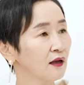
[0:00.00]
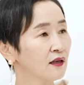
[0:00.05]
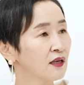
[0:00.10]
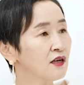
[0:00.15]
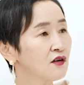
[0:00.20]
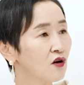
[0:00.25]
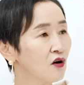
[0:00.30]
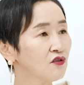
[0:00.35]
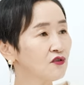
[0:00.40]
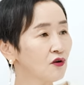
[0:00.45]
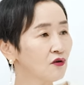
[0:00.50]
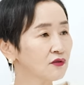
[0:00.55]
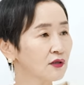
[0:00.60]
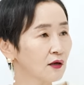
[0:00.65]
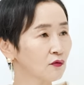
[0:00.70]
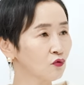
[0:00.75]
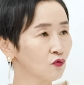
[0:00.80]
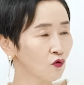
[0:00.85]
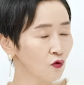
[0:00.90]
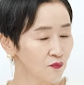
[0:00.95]
김건희
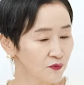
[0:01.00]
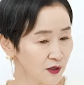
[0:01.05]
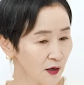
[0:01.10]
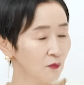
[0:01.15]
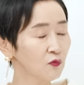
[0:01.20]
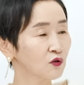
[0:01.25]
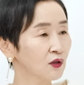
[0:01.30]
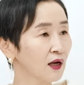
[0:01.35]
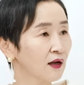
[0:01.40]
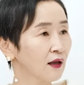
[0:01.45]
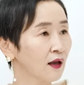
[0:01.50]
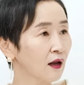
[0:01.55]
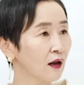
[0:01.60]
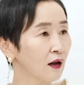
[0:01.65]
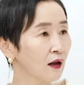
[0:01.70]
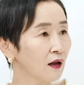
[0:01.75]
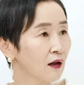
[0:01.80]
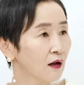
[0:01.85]
여사도 꼼짝 못하게